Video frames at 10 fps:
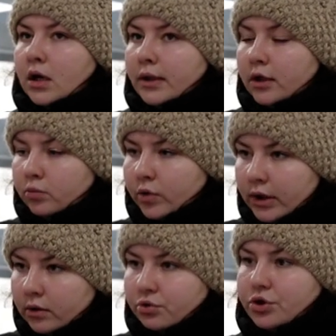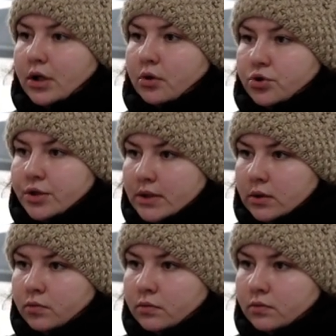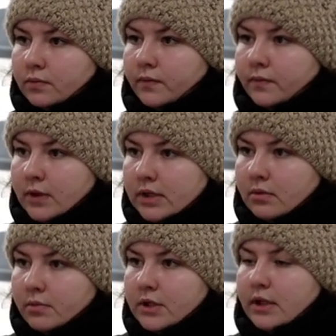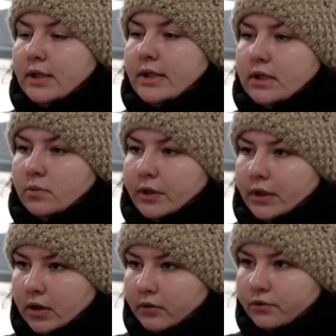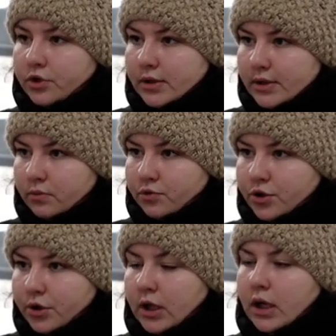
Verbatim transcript: Я думаю, это очень хороший стимул. На самом деле, я сама недавно вышла замуж,